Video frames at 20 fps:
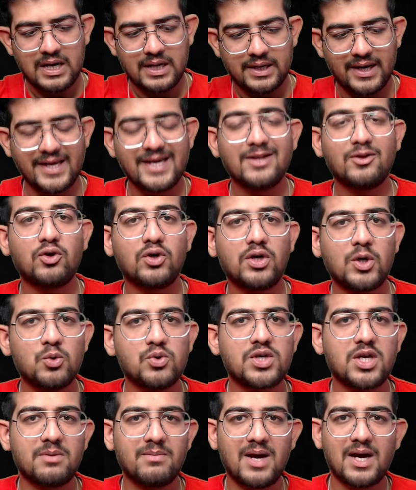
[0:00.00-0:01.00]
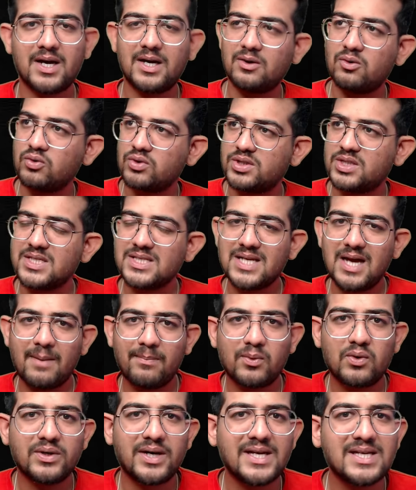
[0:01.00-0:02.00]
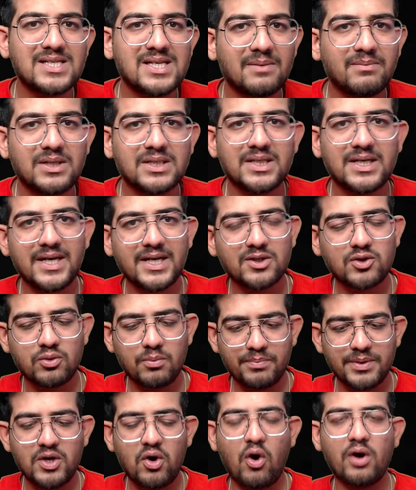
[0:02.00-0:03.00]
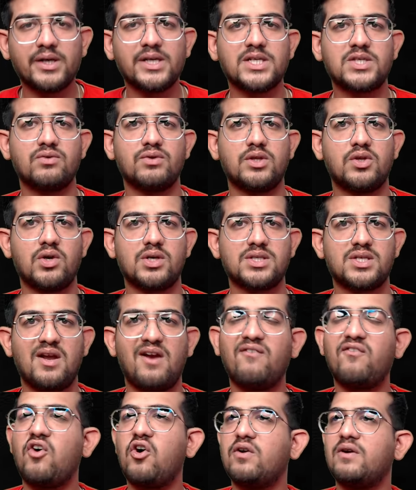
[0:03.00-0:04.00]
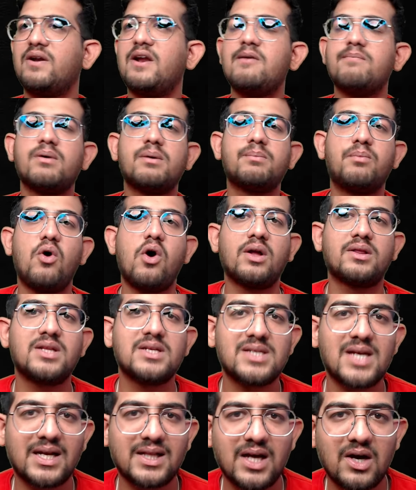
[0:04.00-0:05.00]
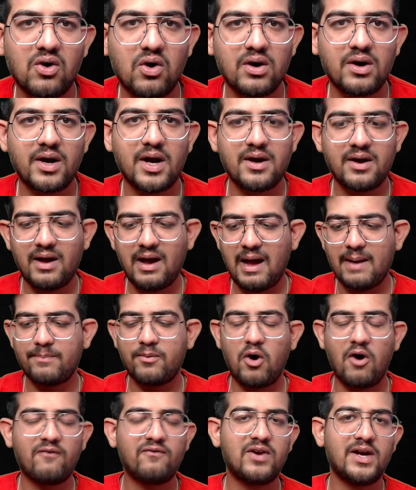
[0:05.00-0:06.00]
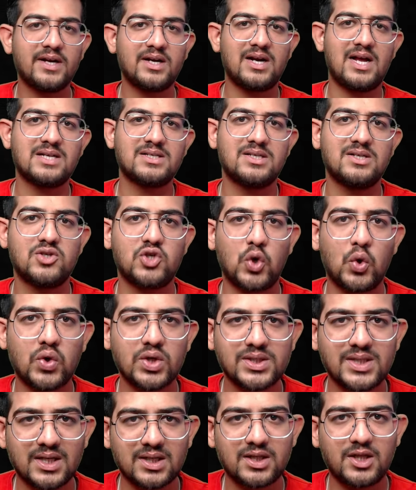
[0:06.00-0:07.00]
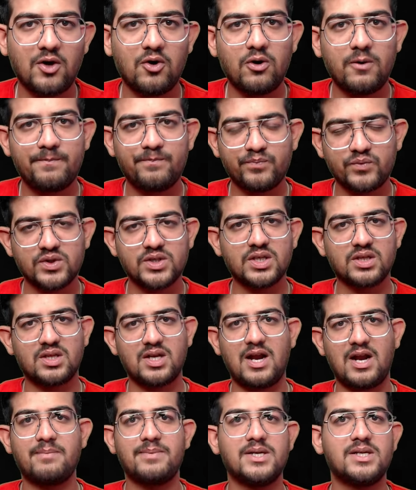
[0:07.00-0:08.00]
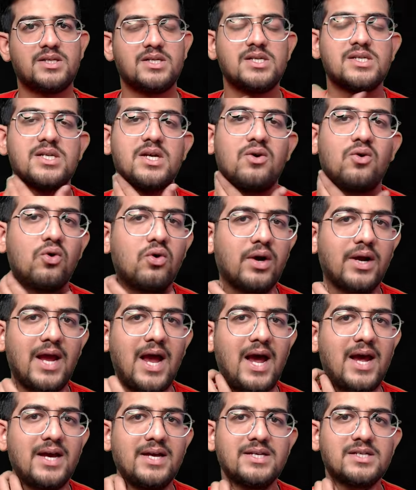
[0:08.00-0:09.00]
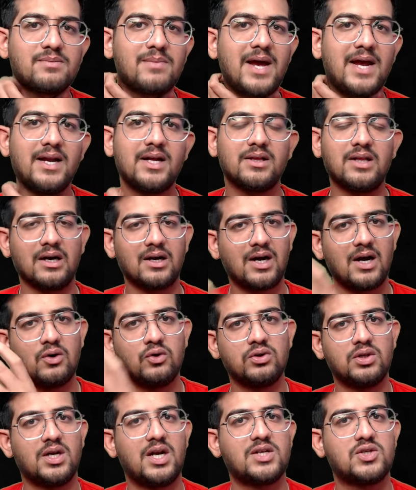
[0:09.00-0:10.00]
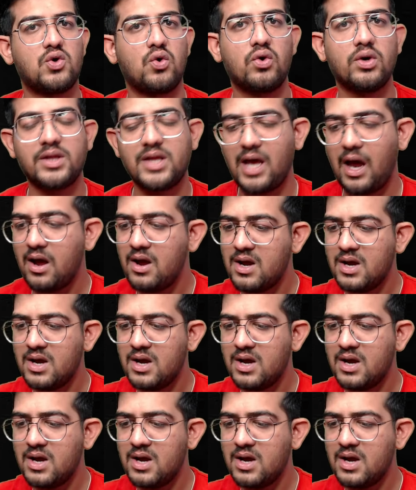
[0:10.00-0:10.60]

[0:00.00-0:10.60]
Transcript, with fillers: नहीं तो ट्यूशन में अगर कुछ चीजें आपको नहीं समझ रही है सो बी ऑनेस्ट विथ योर सेल्फ ऑनलाइन पे बहुत ज्यादा कंटेंट है आप ऑफलाइन क्लासेस छोड़ सकते हो जितना भी चीजें हो गया है इस महीने तक का उतना छोड़ दिया